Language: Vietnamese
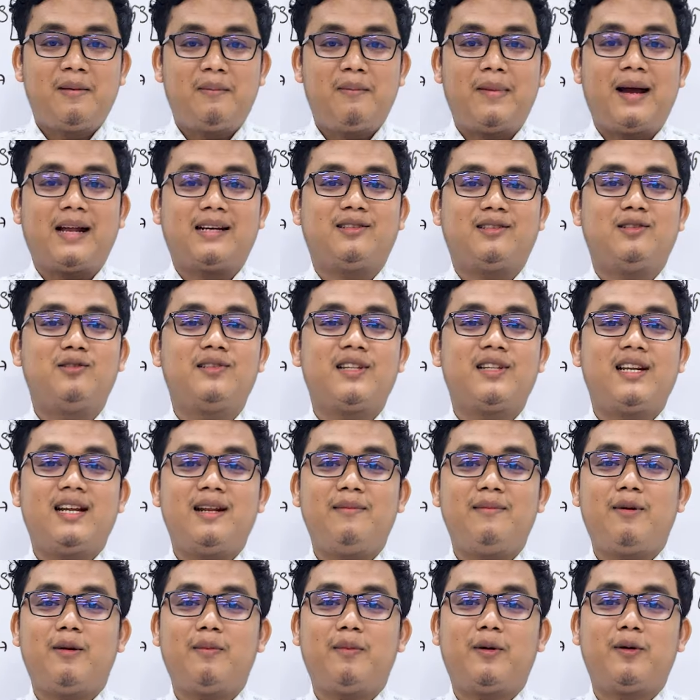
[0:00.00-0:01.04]
Bạn xuất
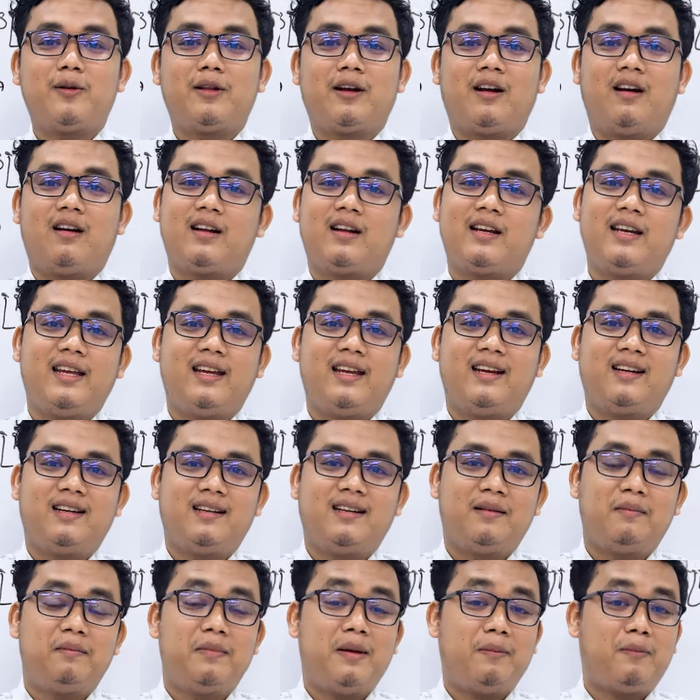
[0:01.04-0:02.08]
đấy phần phần ở kia,
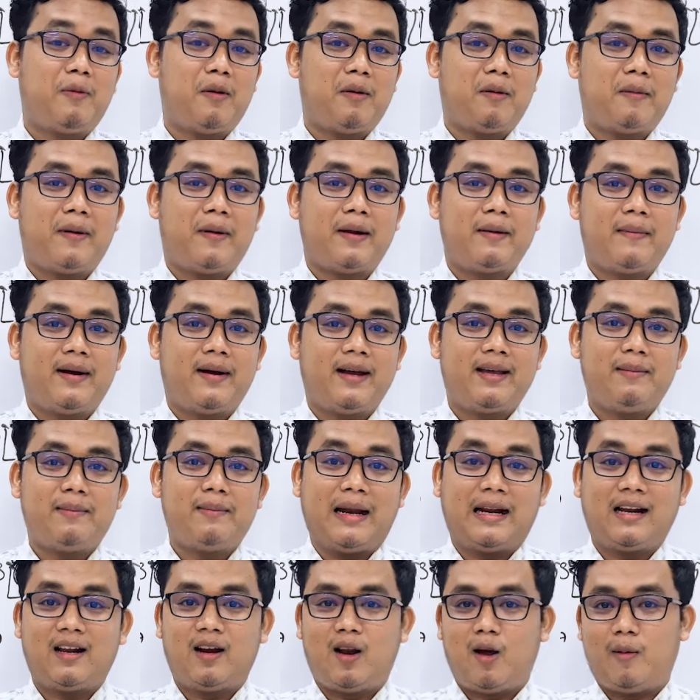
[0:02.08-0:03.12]
bị phần phải bấy
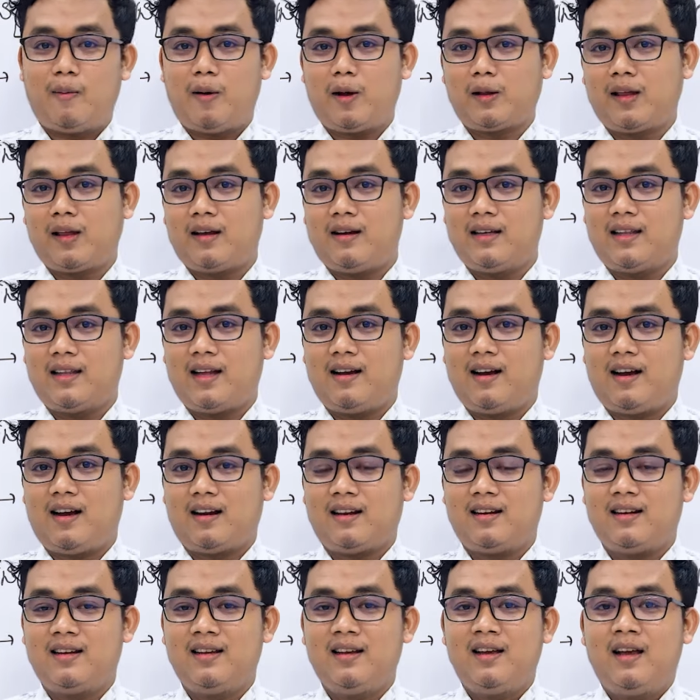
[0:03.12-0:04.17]
bạn cả lòng phát tới thở ạt,
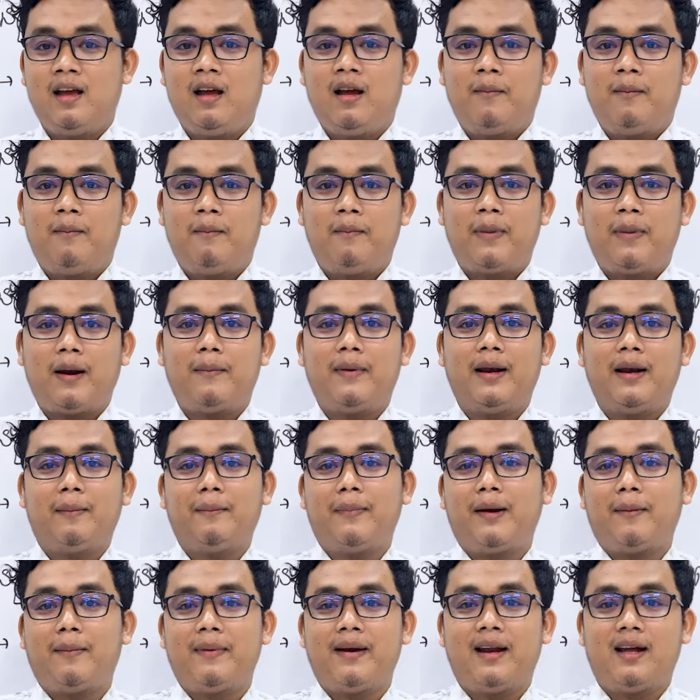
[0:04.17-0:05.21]
rập
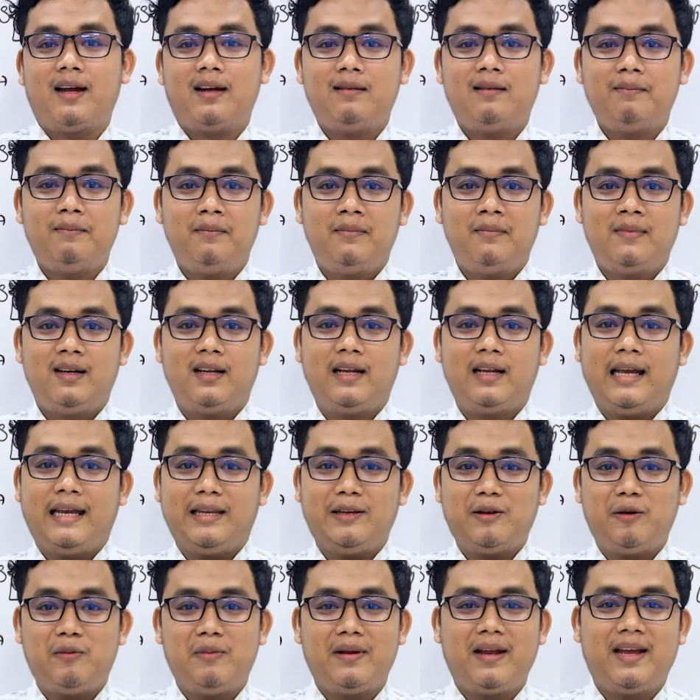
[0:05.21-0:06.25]
lắng là nghề
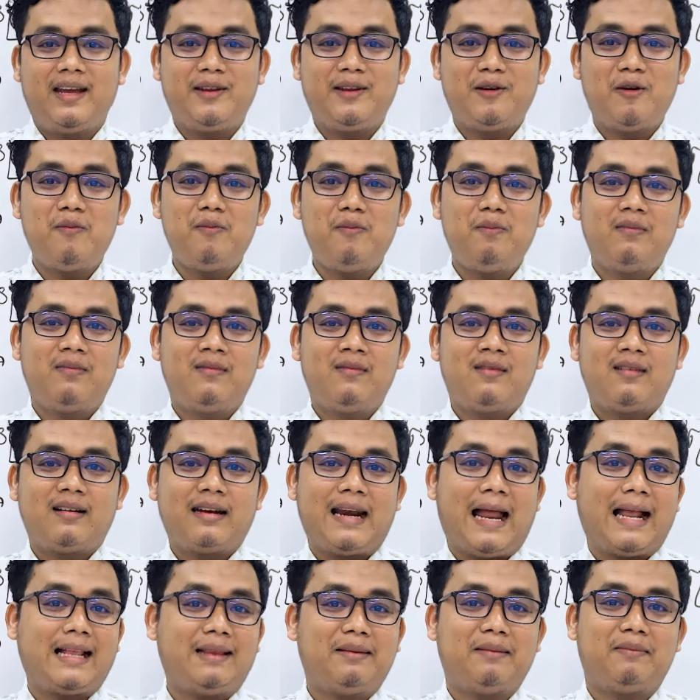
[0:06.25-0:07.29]
vô là nghề giúp
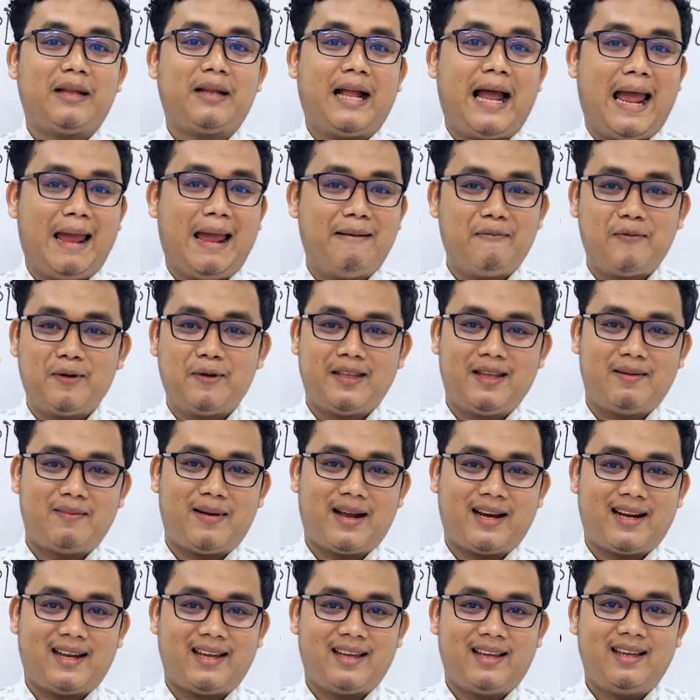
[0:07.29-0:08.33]
đặt khai mùi thì
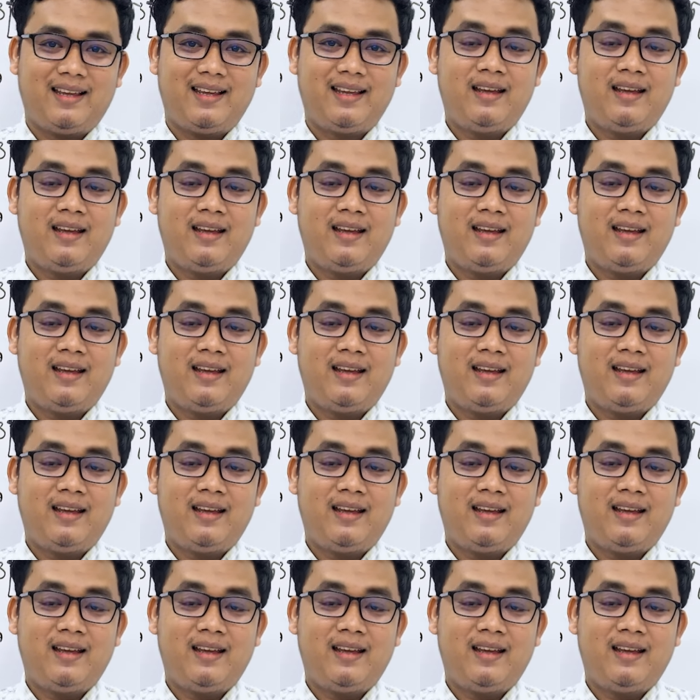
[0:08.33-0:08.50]
bạn đấy.